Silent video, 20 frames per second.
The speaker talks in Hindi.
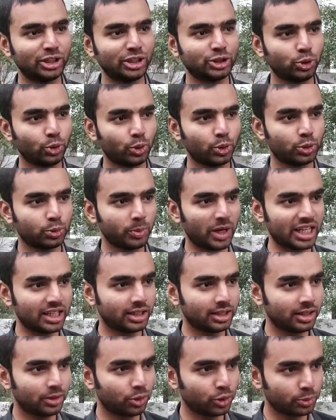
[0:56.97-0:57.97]
मशहूर
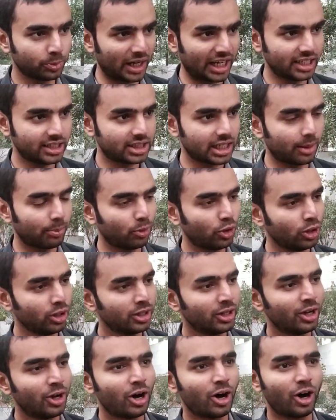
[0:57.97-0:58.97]
उस्मान उस्मानी साहब को
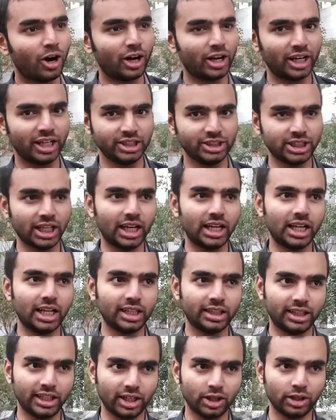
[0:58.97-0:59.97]
और इन
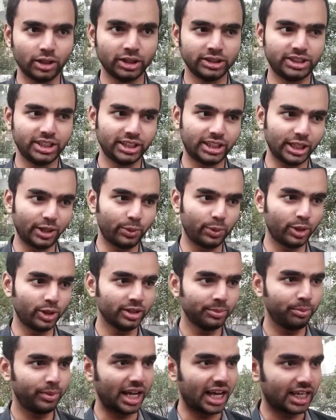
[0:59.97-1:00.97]
जीते वो
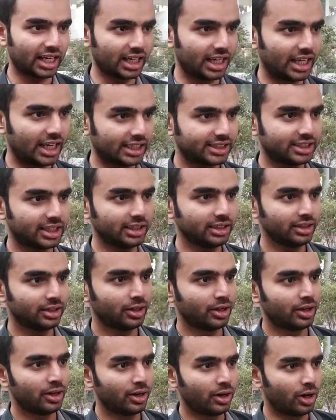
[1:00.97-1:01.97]
बिहार का इलेक्शन
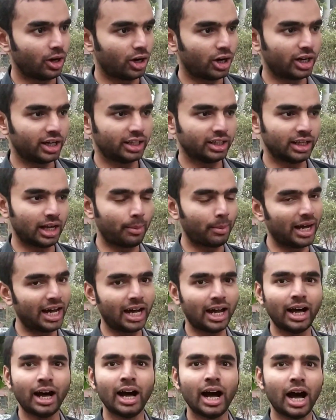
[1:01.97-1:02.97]
और हमा
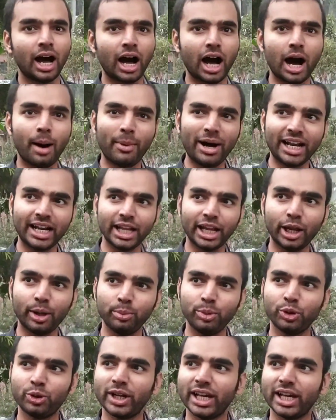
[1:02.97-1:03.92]
हमारे एम